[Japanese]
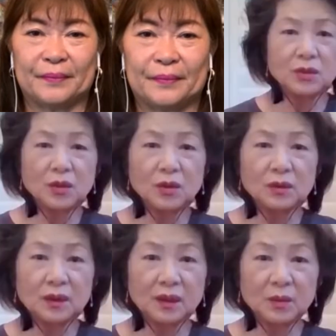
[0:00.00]
ち素
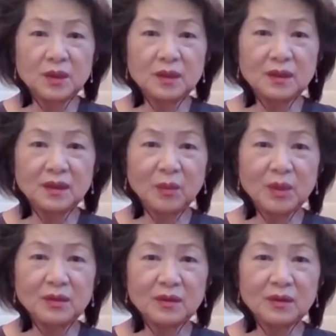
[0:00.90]
人から見た
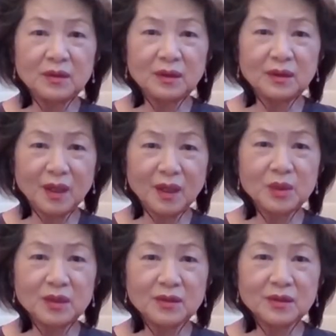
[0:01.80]
波って言ったら
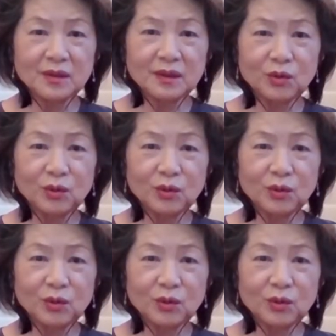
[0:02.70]
波ですからど